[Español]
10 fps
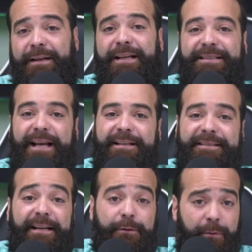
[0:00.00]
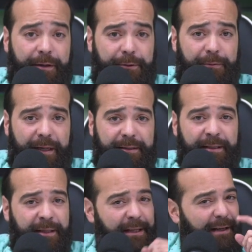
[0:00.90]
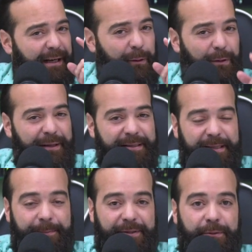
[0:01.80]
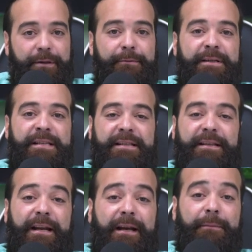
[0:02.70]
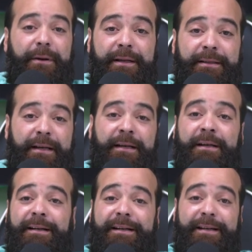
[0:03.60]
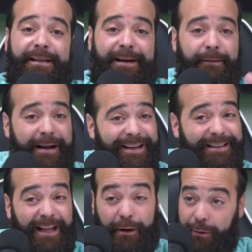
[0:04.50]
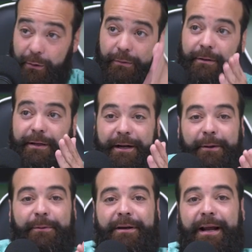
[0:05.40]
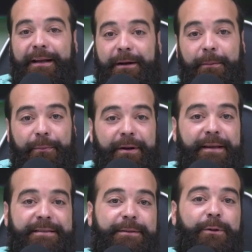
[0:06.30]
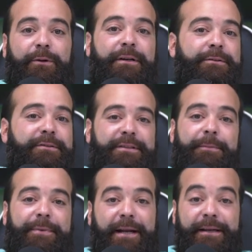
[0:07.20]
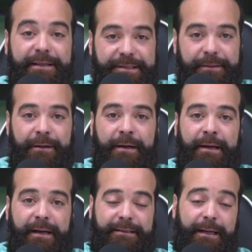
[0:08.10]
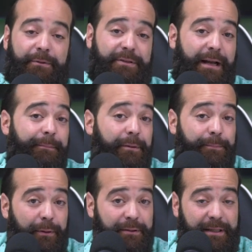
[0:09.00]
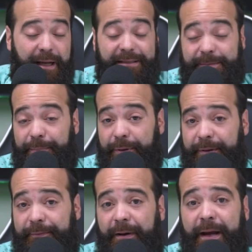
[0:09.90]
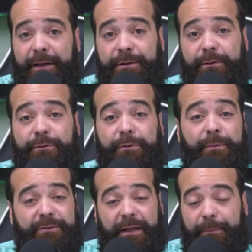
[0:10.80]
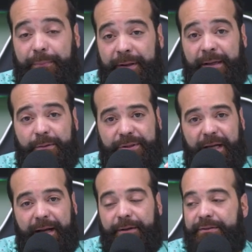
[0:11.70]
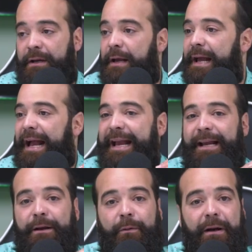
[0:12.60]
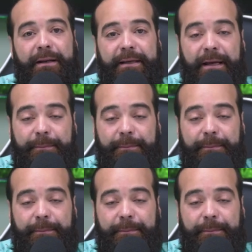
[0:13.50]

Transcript: Casals, El Cuarto Bate. Recuerden siempre suscribirse, encender la campanita y darle una galleta roco al ingeniero nuclear que nos pone a decir todo esto siempre al inicio, que estamos en Apple Podcasts, Spotify, YouTube, o sea que puede escucharnos en cualquier